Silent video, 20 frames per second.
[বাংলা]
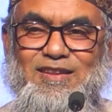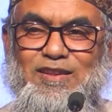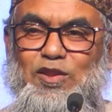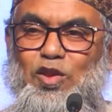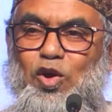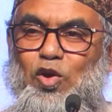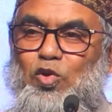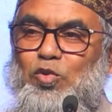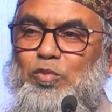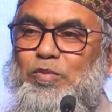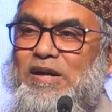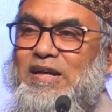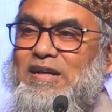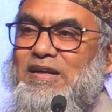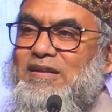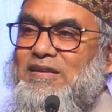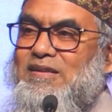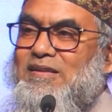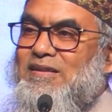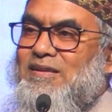তৌবা
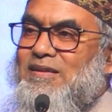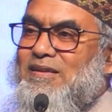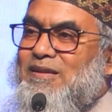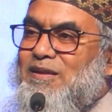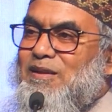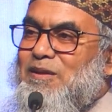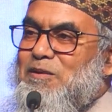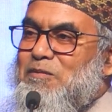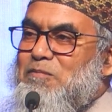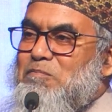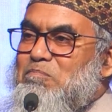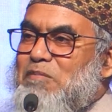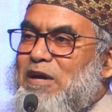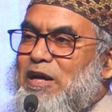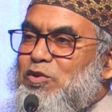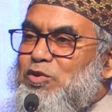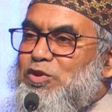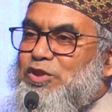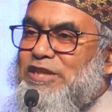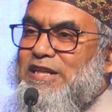
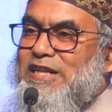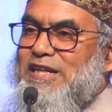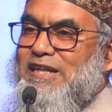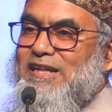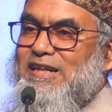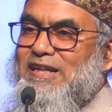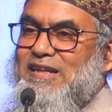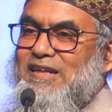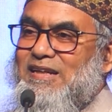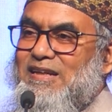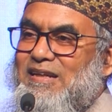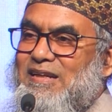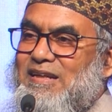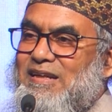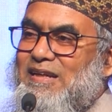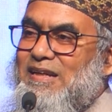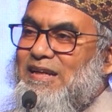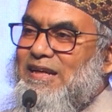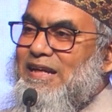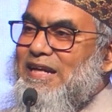মানুষকে
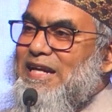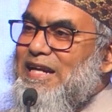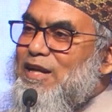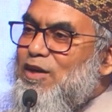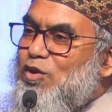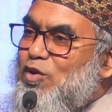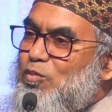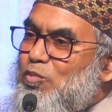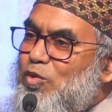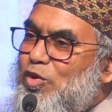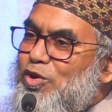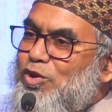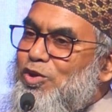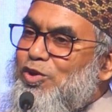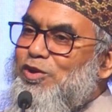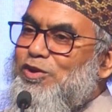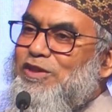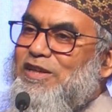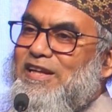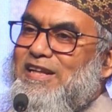
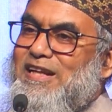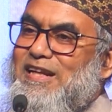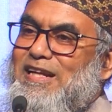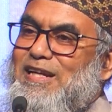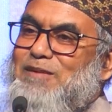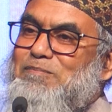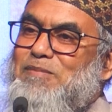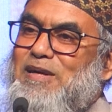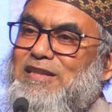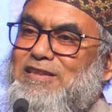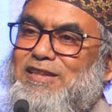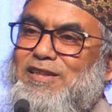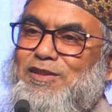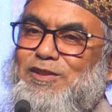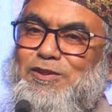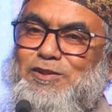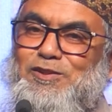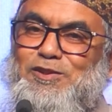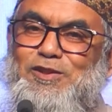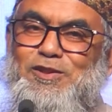হীনমন্যতা থেকে
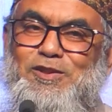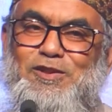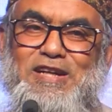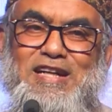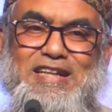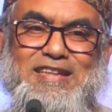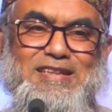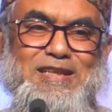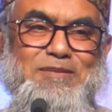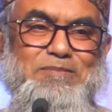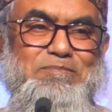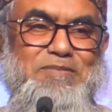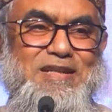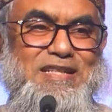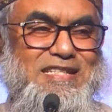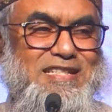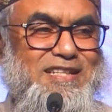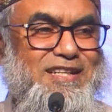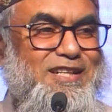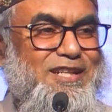বাঁচানোর জন্য একটা
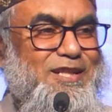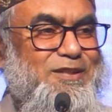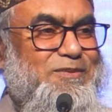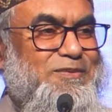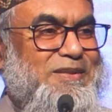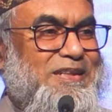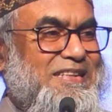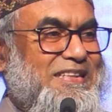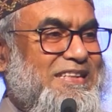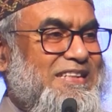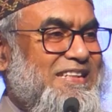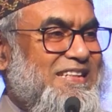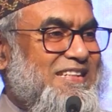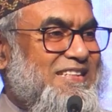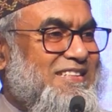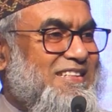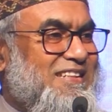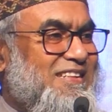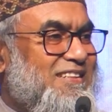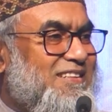প্রেসক্রিপশন
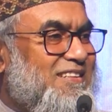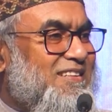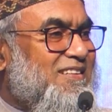দিয়েছেন